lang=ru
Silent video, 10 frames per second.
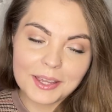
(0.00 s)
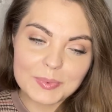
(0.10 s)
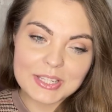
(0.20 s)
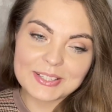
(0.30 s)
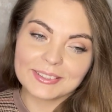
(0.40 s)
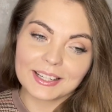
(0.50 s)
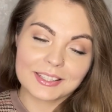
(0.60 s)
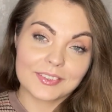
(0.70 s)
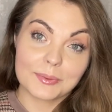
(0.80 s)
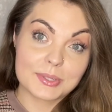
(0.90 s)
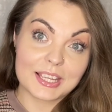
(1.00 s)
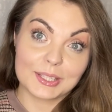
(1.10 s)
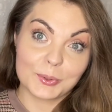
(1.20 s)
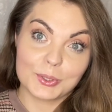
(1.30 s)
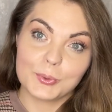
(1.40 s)
Я бы сказала так, наверное, описание
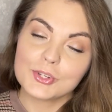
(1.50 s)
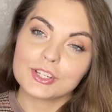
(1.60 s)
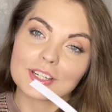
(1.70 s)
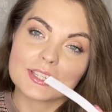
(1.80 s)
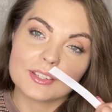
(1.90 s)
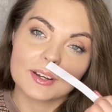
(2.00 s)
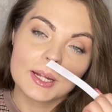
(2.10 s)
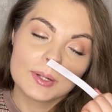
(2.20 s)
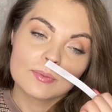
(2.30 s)
такое не очень красивое,